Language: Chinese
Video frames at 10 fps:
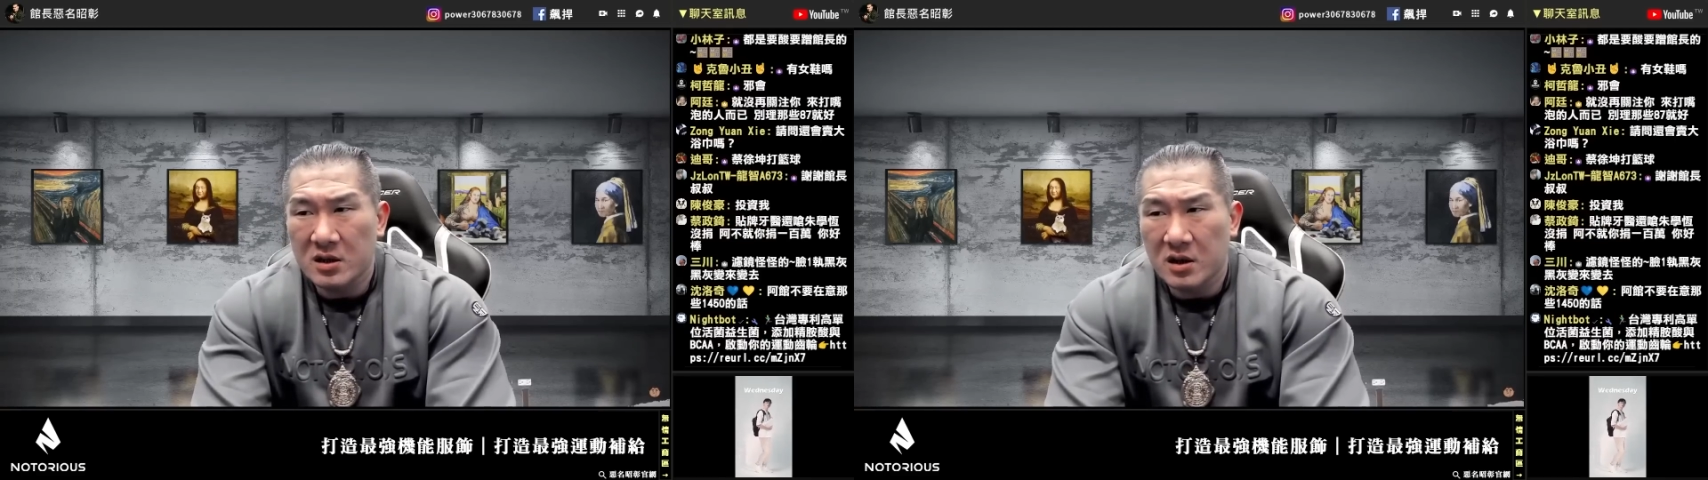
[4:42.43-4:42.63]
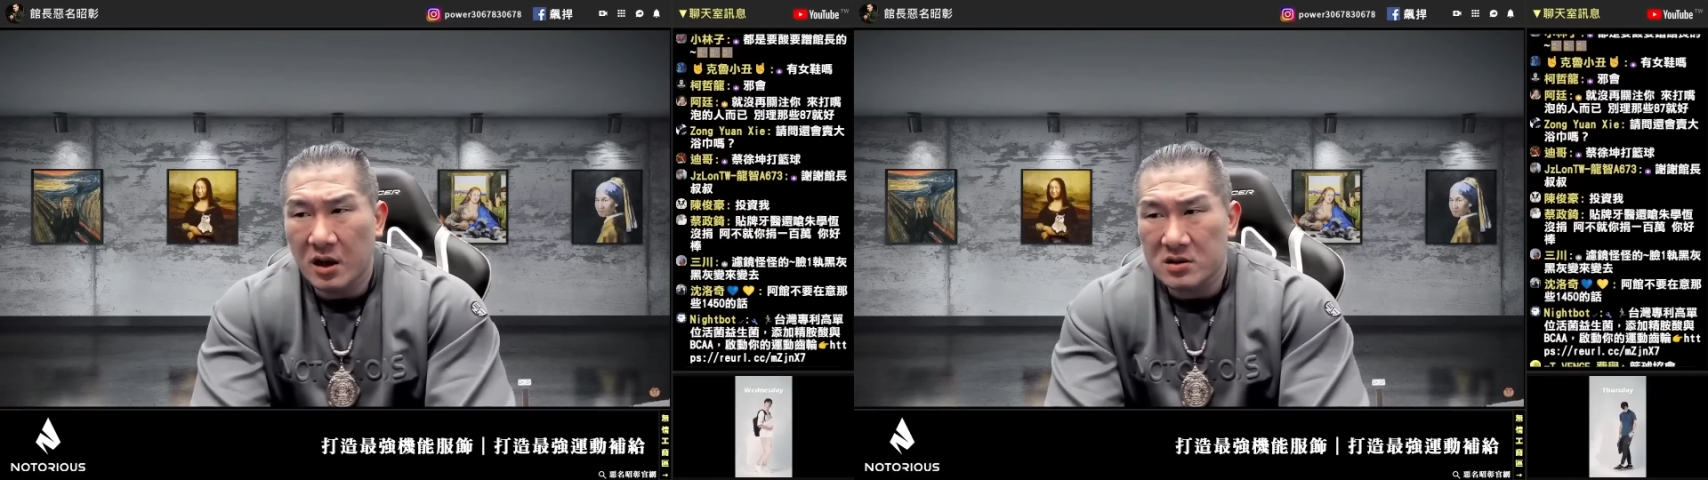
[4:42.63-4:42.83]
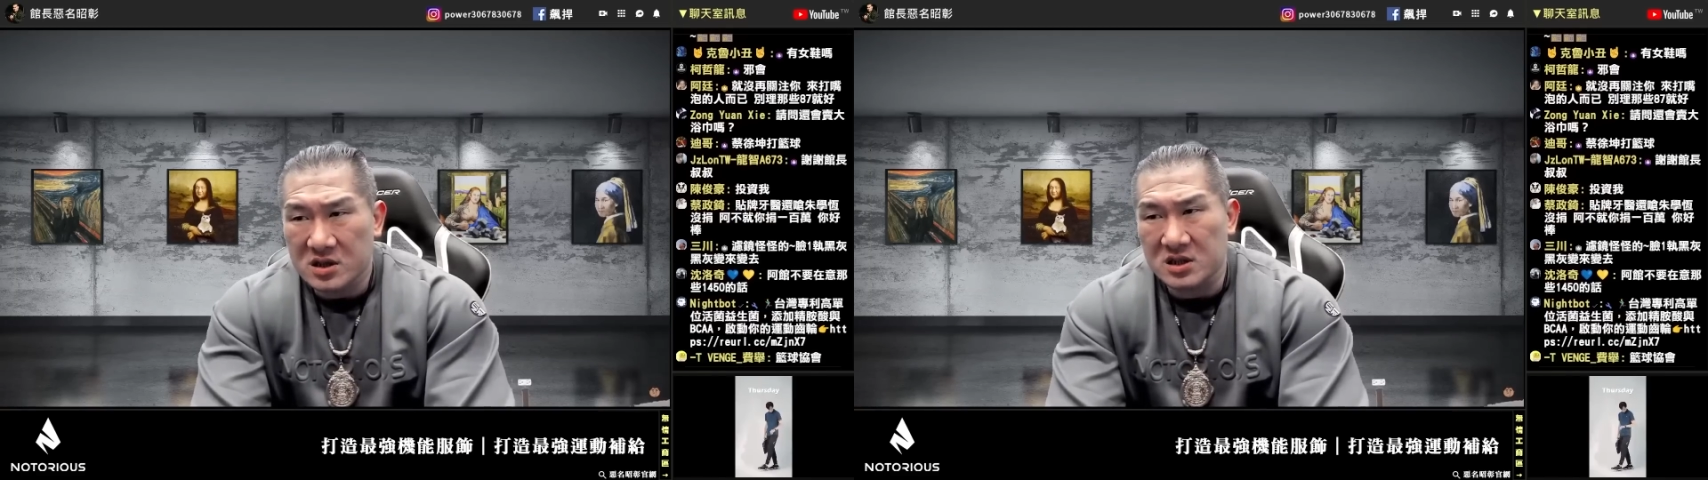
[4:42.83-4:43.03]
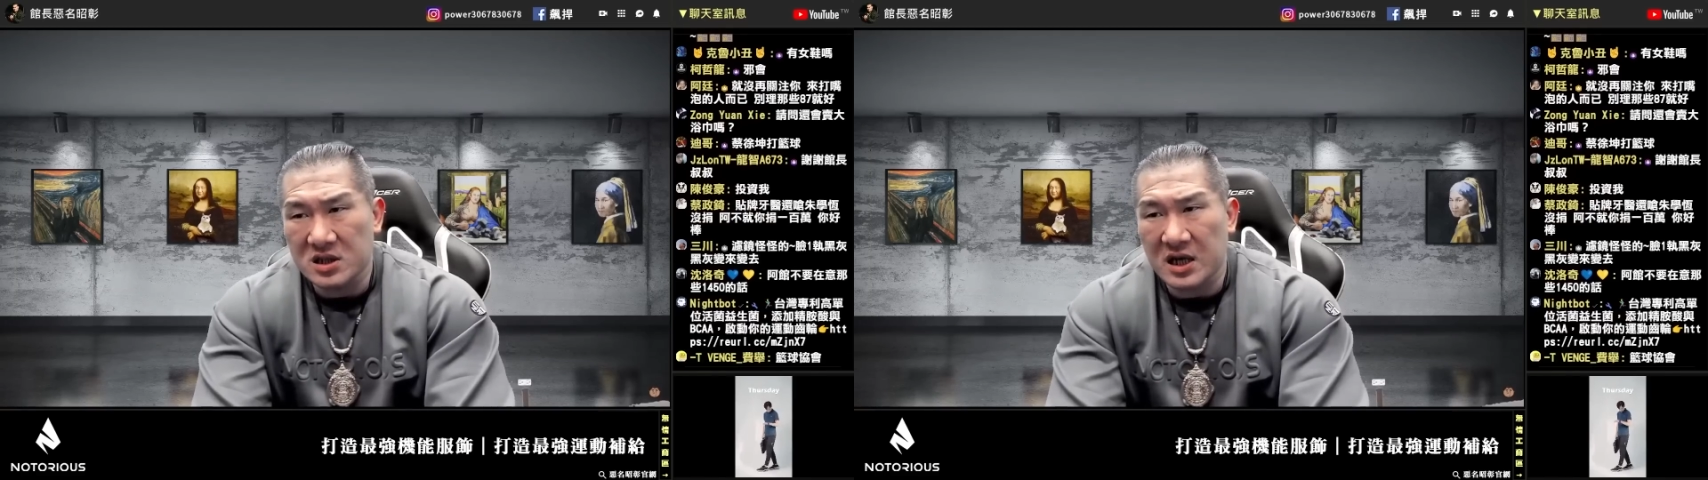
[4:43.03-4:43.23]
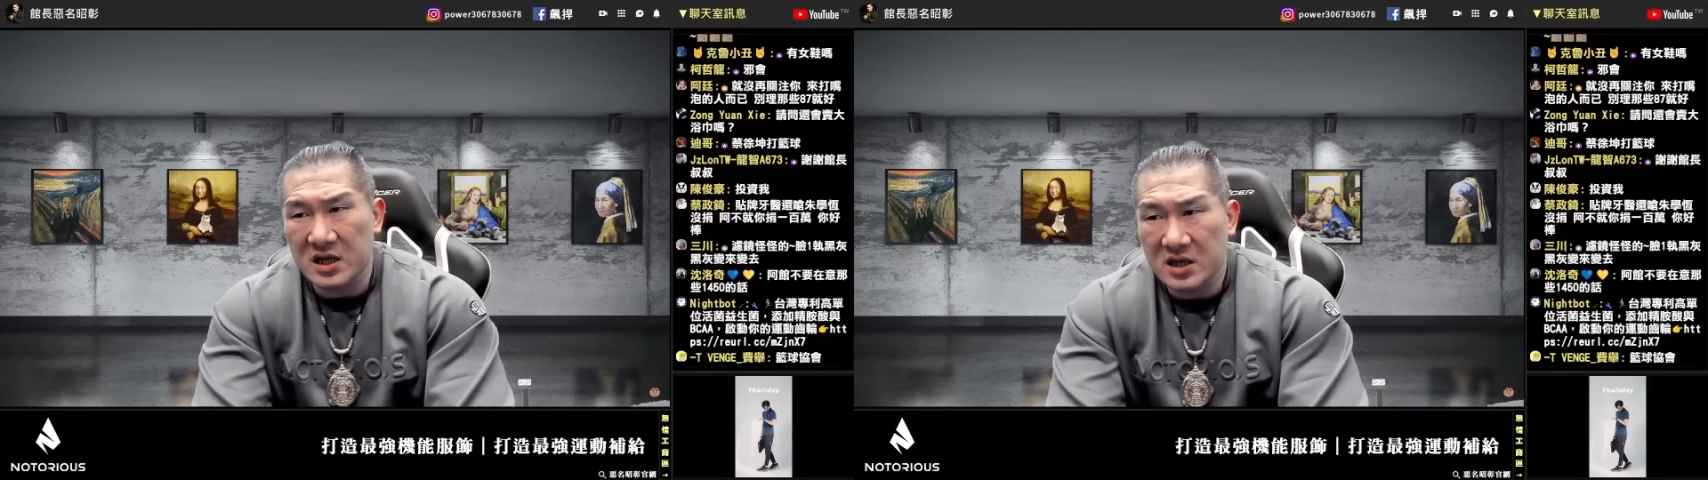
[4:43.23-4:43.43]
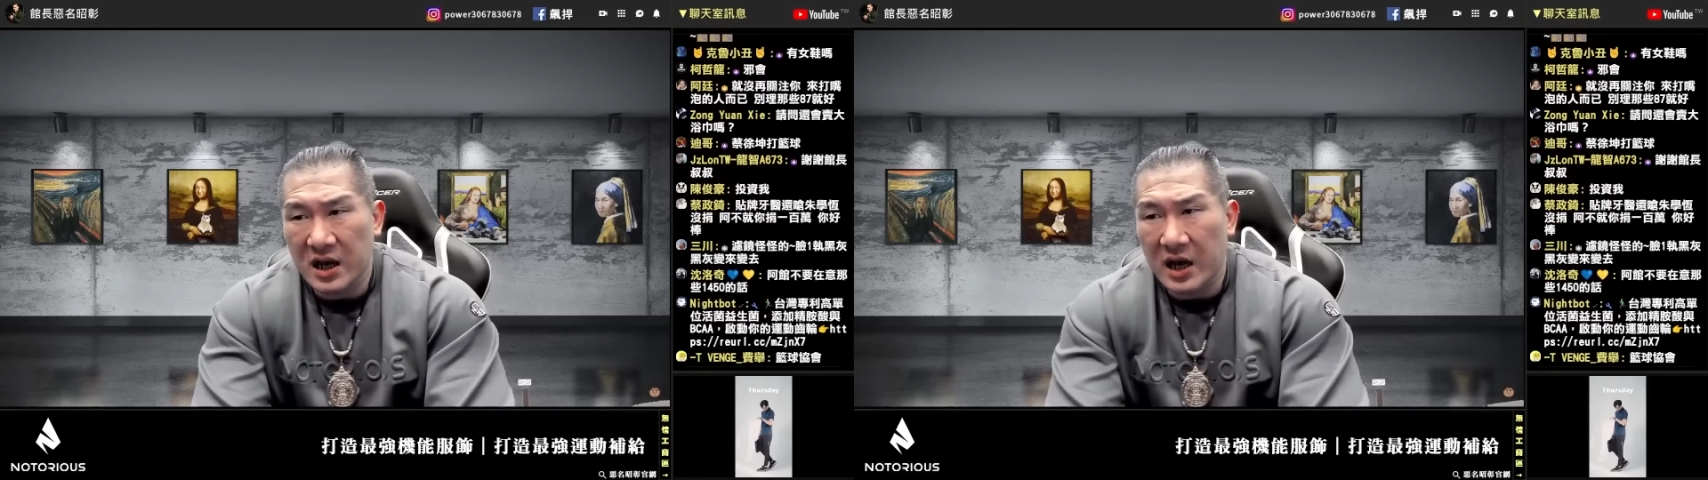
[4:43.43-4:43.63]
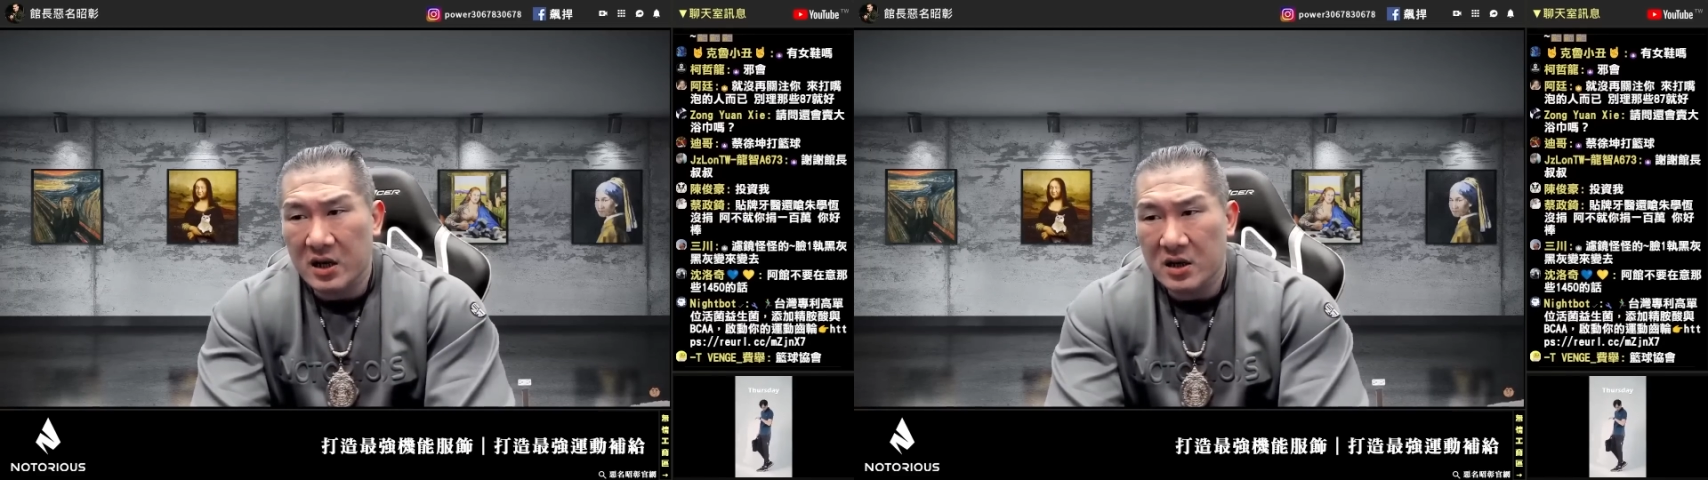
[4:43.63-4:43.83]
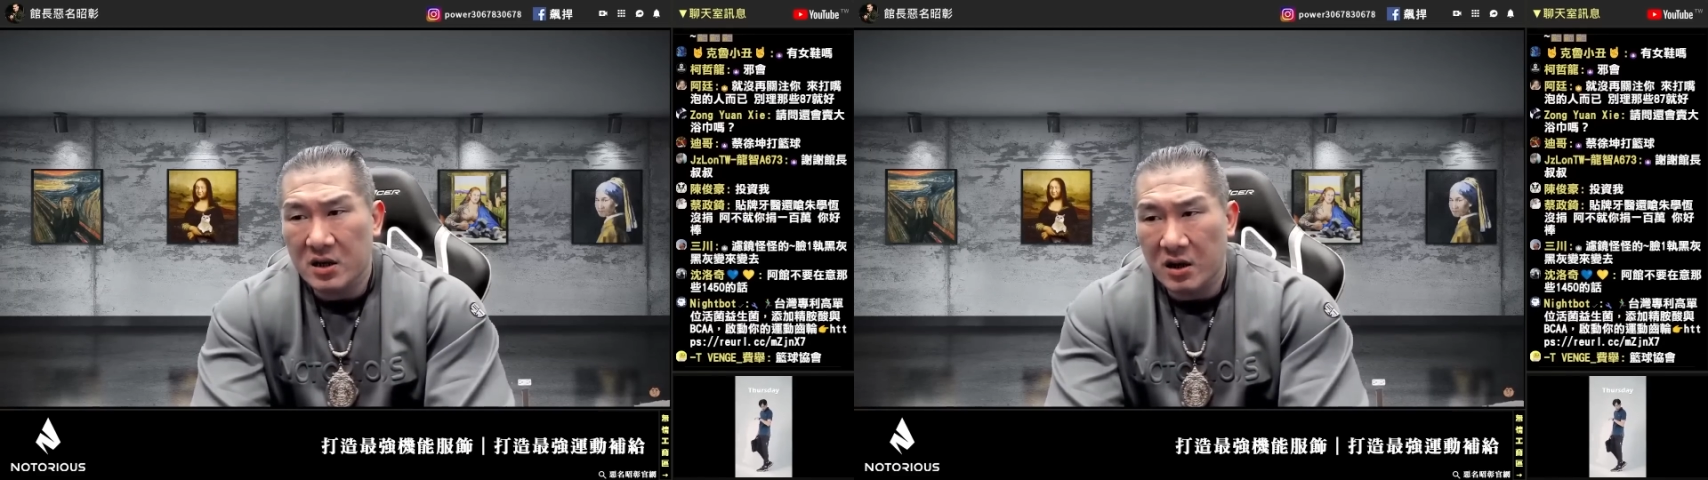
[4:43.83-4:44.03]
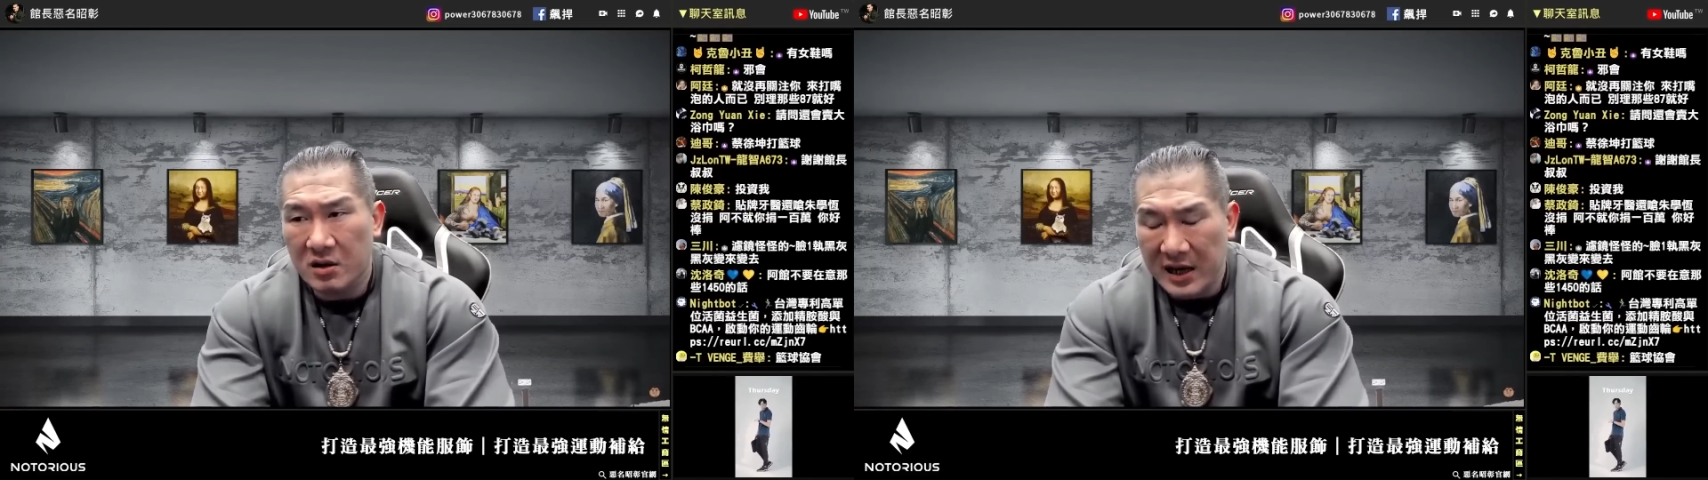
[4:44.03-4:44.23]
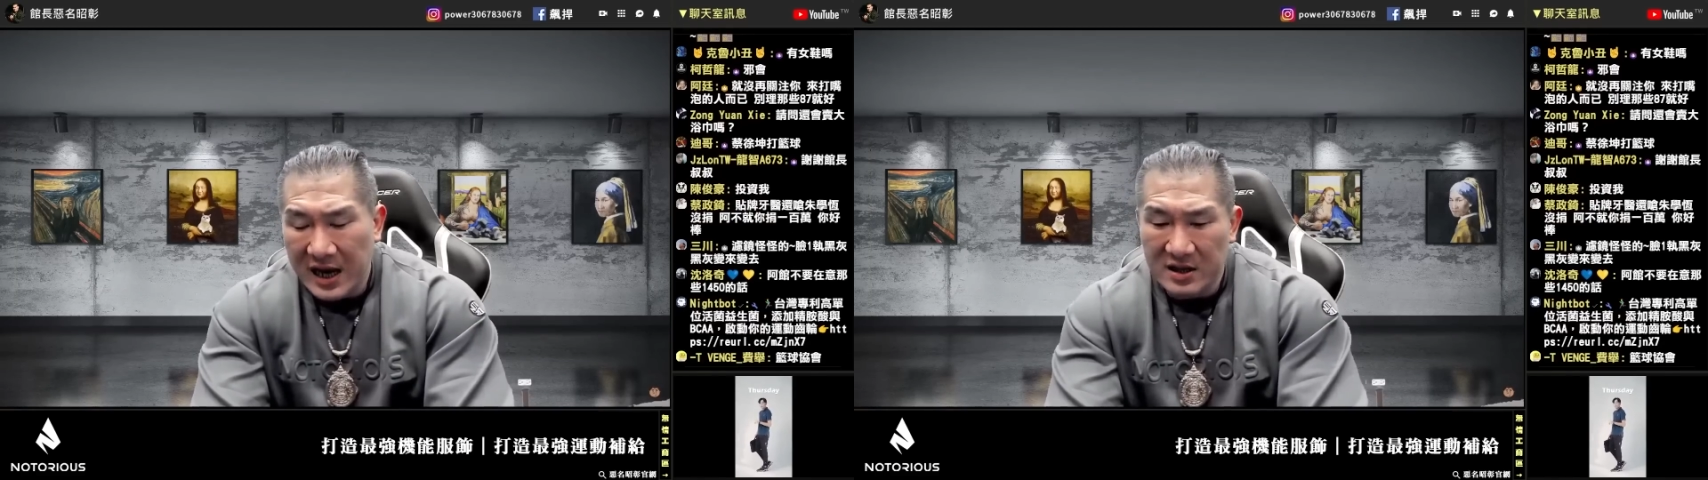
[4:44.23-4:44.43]
哦，十年了啦，
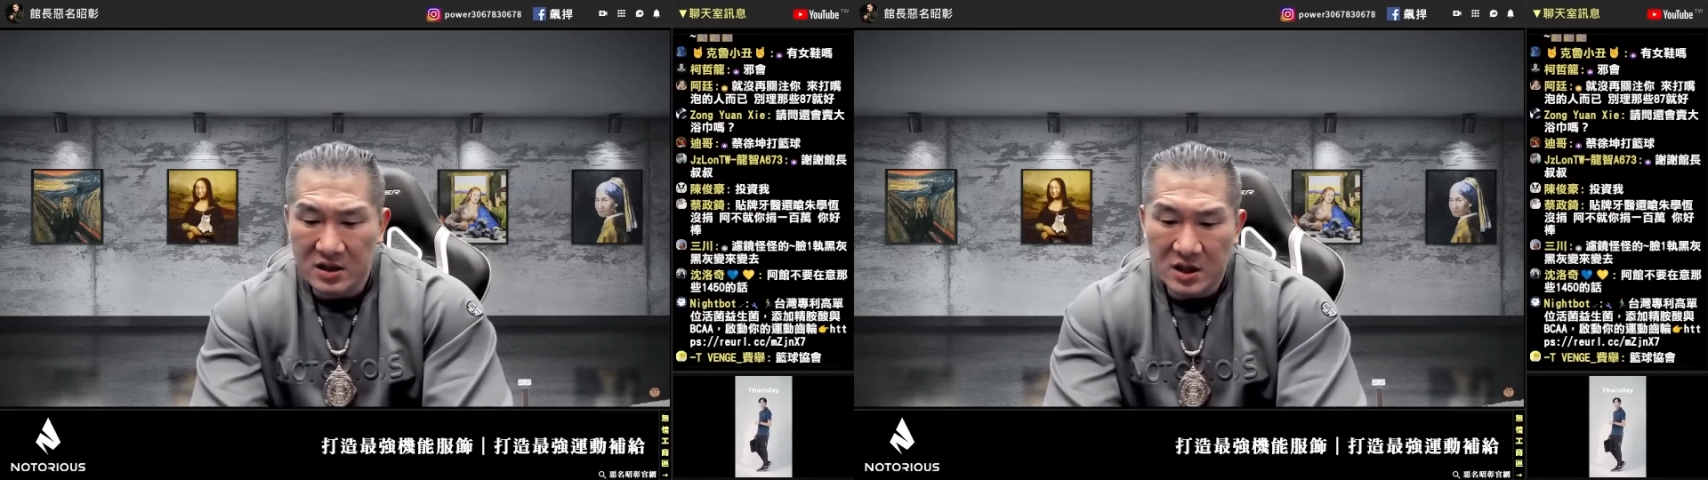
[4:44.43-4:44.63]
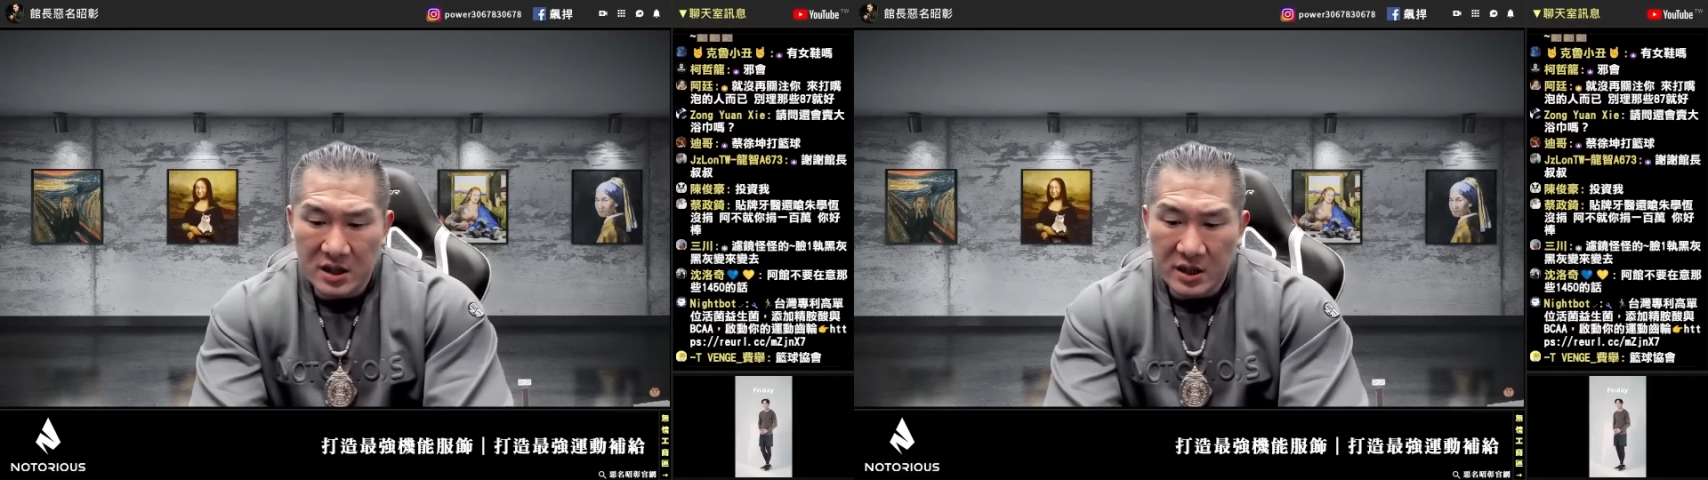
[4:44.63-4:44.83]
哦，那。